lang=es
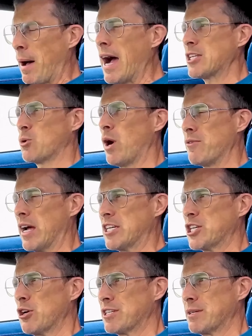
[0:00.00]
Aunque la relación
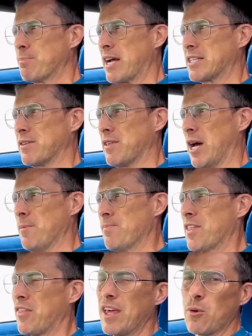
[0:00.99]
peso-potencia es impresionante,